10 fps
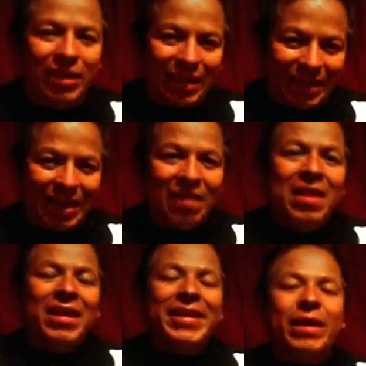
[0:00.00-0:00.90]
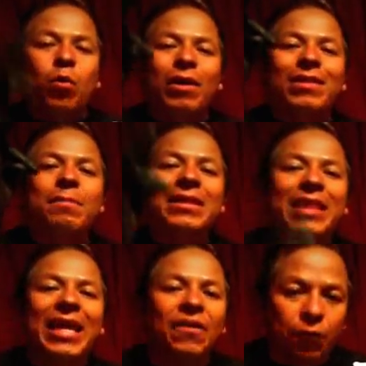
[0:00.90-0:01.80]
de ella. Recuerde mi
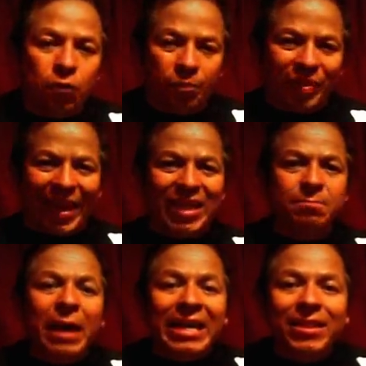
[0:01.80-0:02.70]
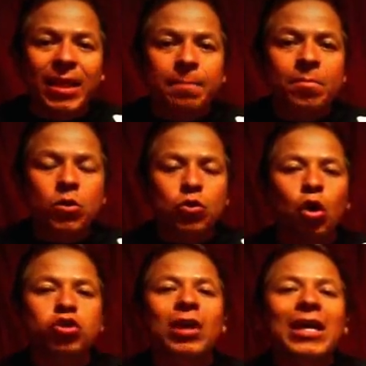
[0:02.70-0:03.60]
teléfono 320
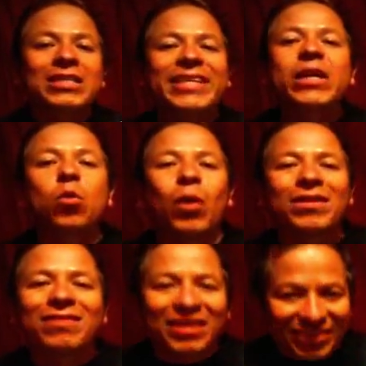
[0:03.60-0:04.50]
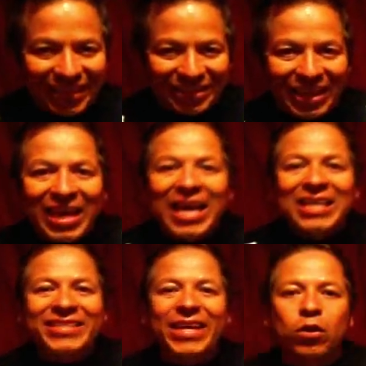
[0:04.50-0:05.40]
257
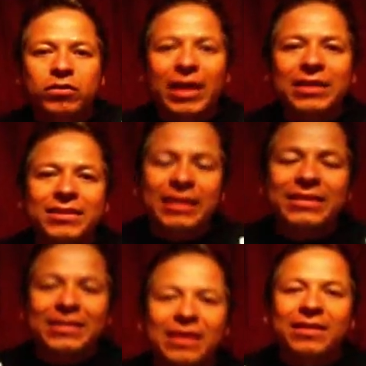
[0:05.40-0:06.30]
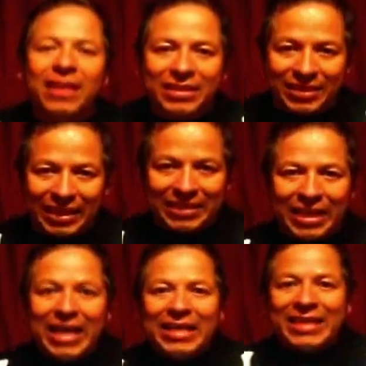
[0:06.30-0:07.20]
0666
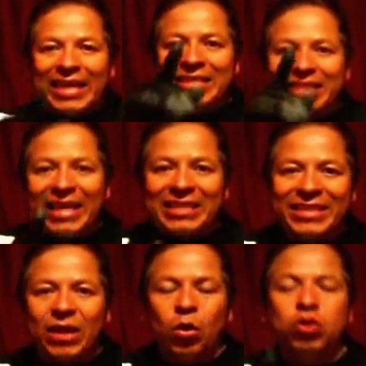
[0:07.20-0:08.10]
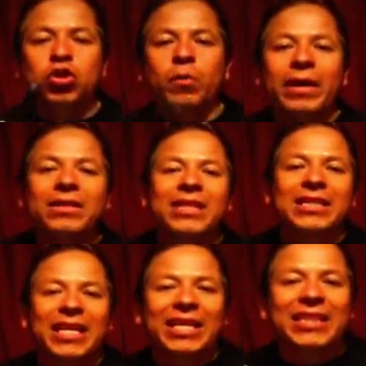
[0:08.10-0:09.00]
313
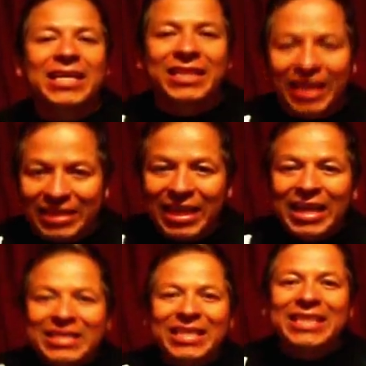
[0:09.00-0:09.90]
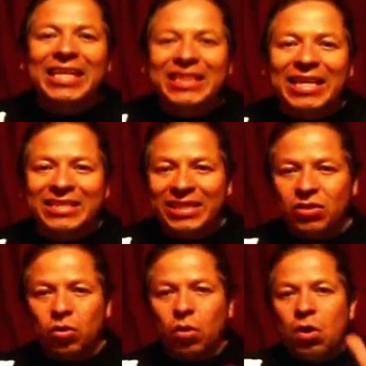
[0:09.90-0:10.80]
820
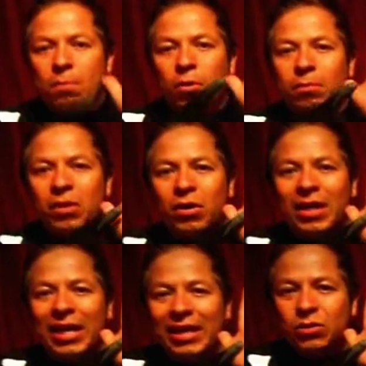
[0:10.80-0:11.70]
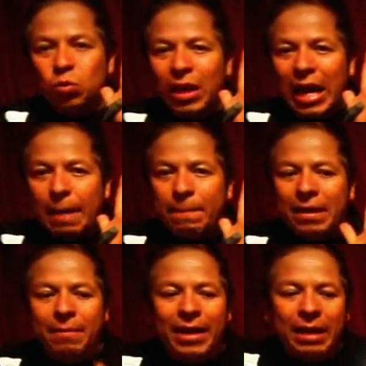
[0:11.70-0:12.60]
3375 por medio de la lectura de la
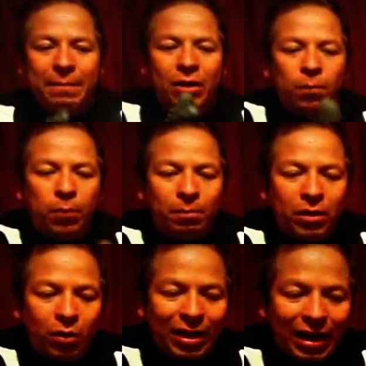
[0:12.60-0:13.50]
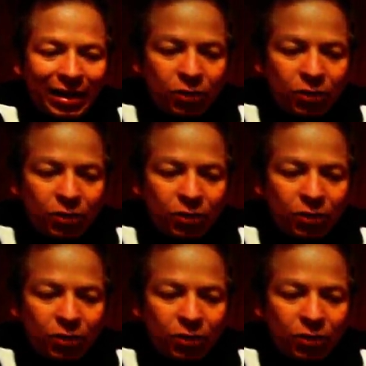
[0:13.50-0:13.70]
palma de la mano, por medio de la